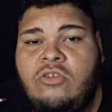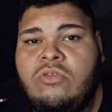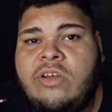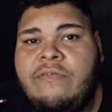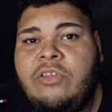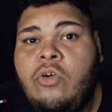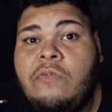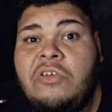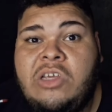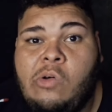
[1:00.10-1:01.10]
de um servidor,
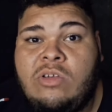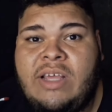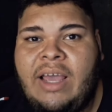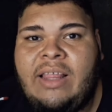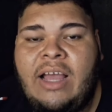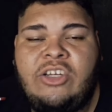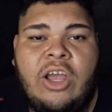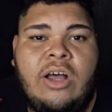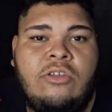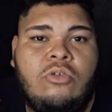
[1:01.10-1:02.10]
você consegue estar tá
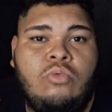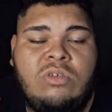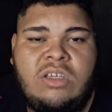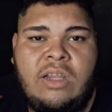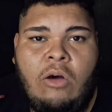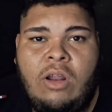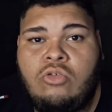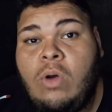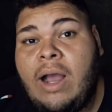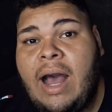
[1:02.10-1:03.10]
chegando um sinal na
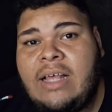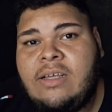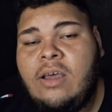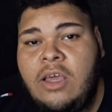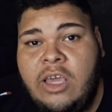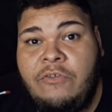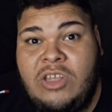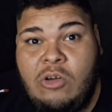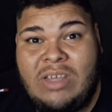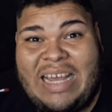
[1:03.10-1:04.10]
sua casa e
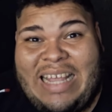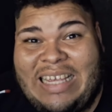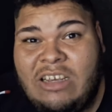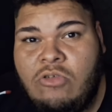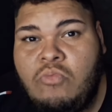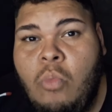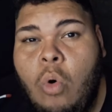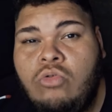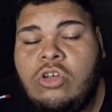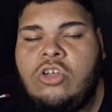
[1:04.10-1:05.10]
você consegue estar tá assistindo um
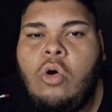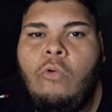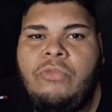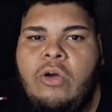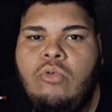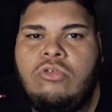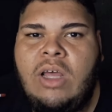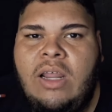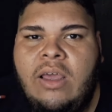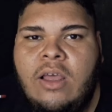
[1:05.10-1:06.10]
monte de conteúdos
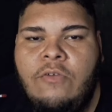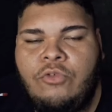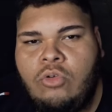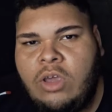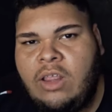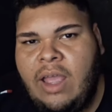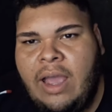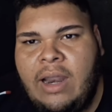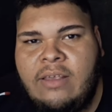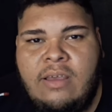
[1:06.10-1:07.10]
ali, tudo que tem
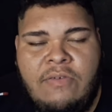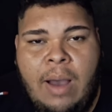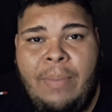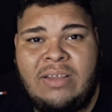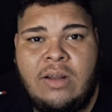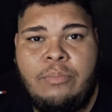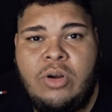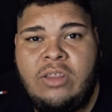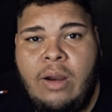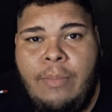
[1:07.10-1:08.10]
ali, sem ficar passando por
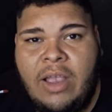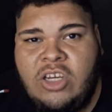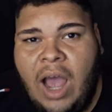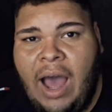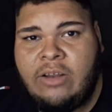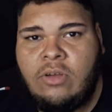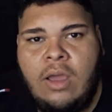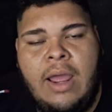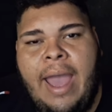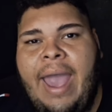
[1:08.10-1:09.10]
intermediários.
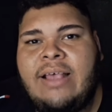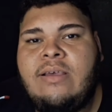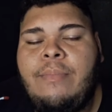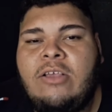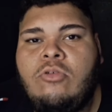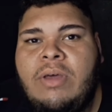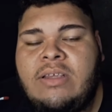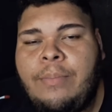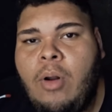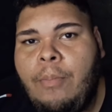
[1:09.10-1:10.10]
Essa é mais ou menos
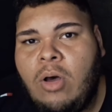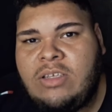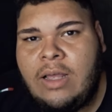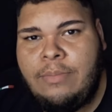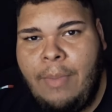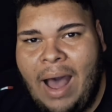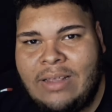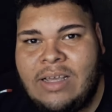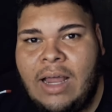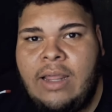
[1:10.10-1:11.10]
a proposta
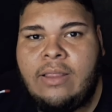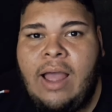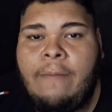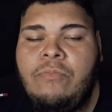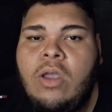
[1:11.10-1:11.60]
básica ali, tá?